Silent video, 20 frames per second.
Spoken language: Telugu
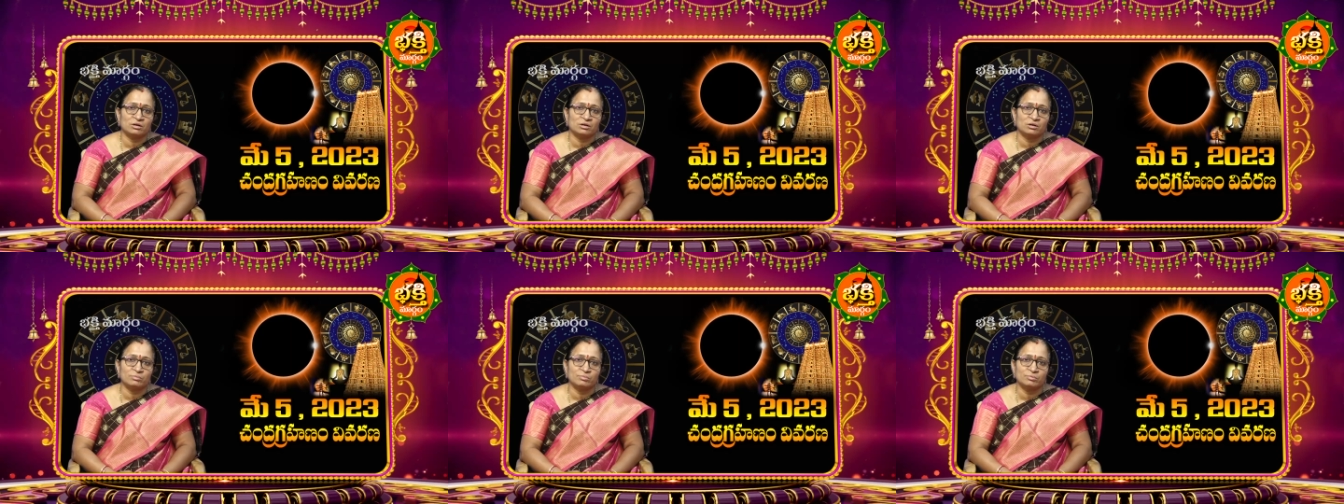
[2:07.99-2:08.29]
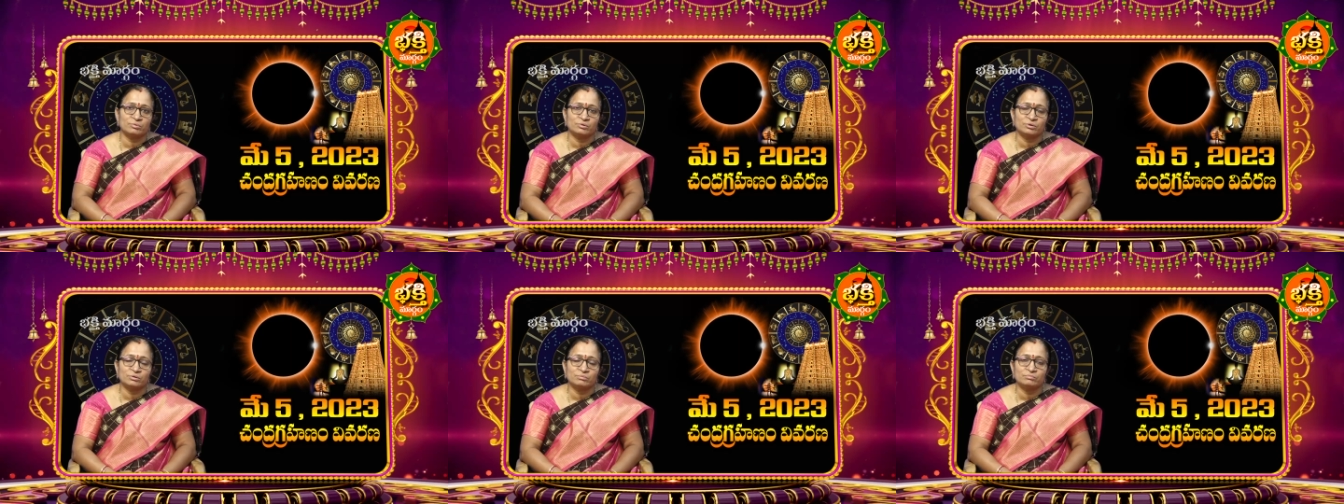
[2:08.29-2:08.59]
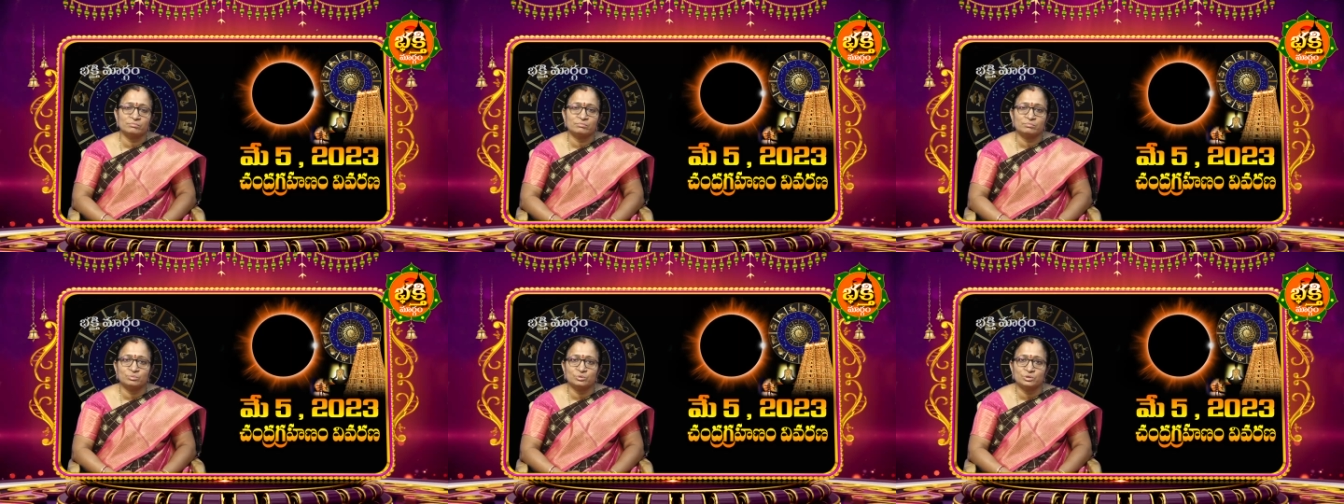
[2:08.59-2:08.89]
కాకపోవడం
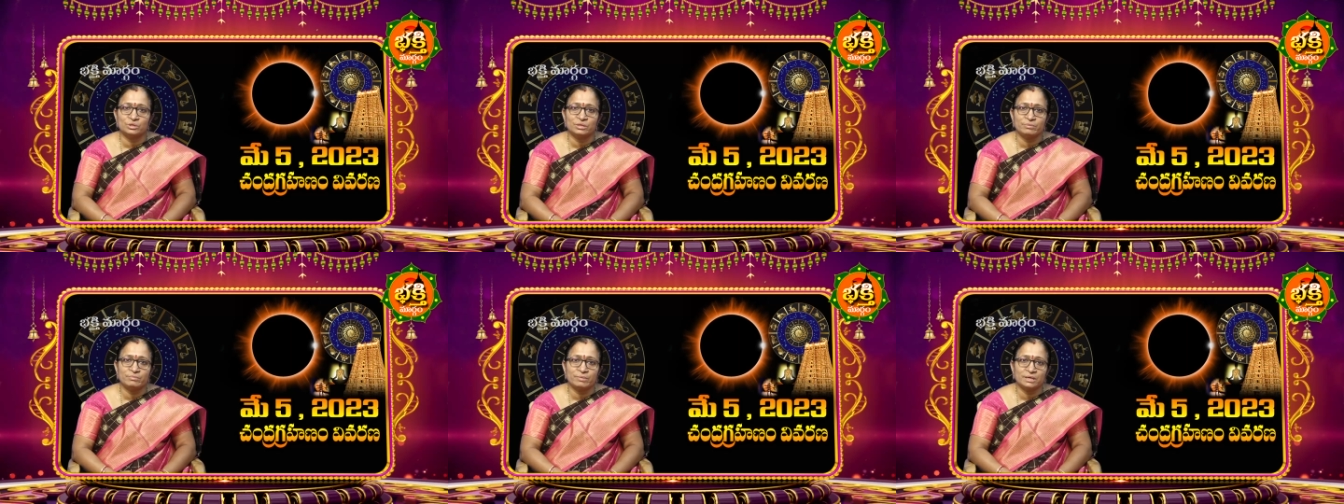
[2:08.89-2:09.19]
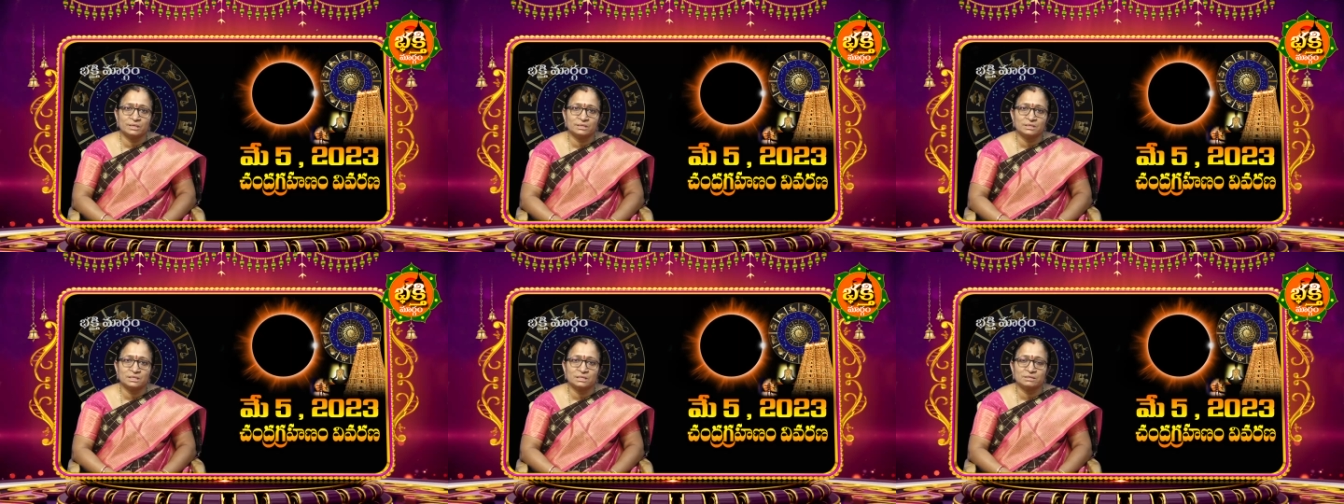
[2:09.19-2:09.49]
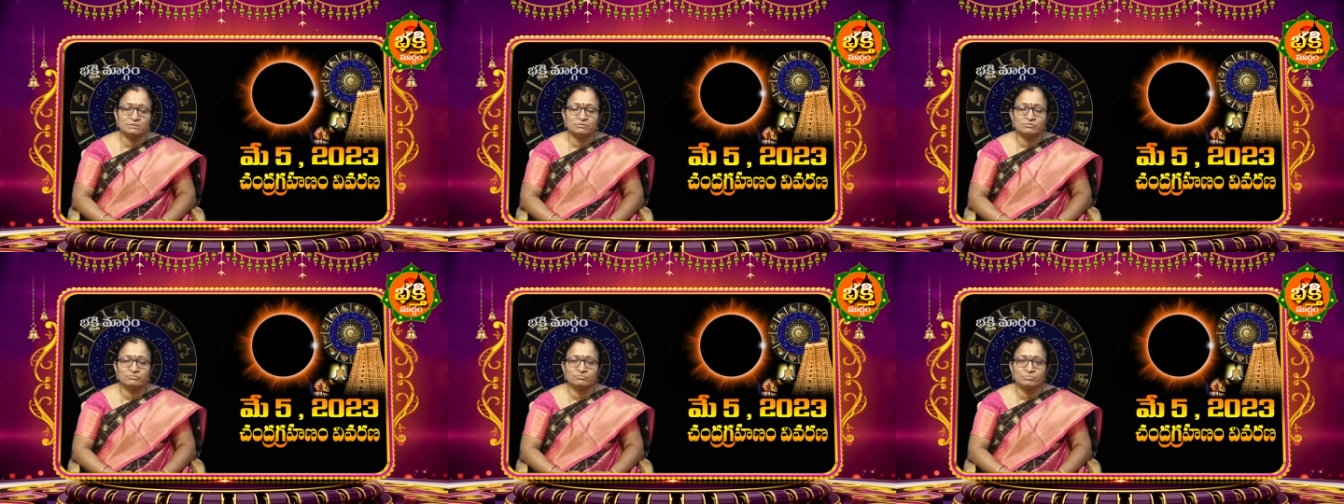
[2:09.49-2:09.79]
బుద్ధి మంద
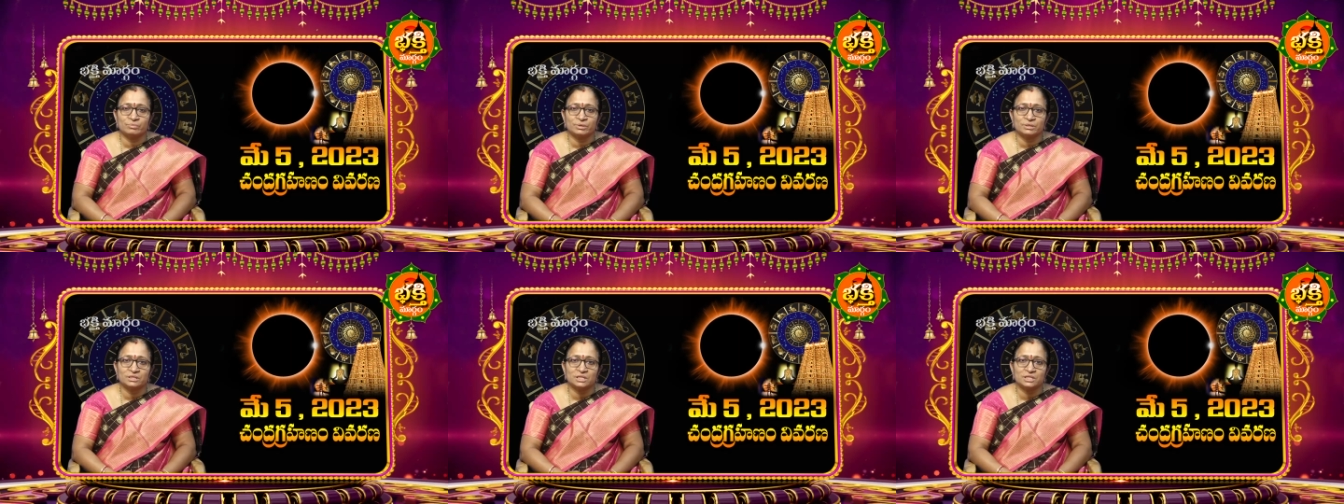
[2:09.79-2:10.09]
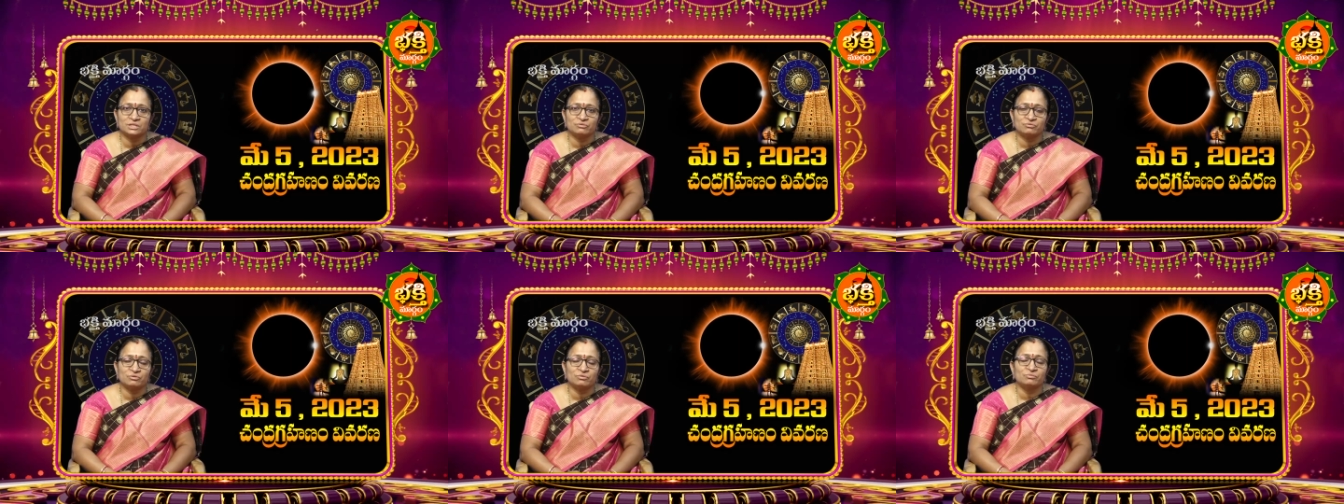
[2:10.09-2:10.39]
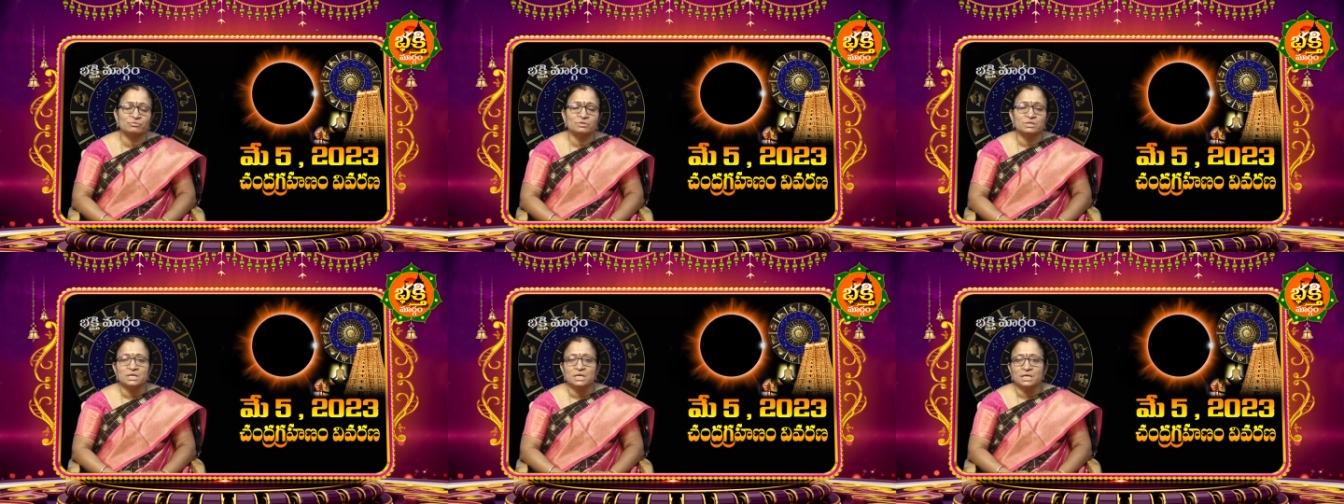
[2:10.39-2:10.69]
మందత్వం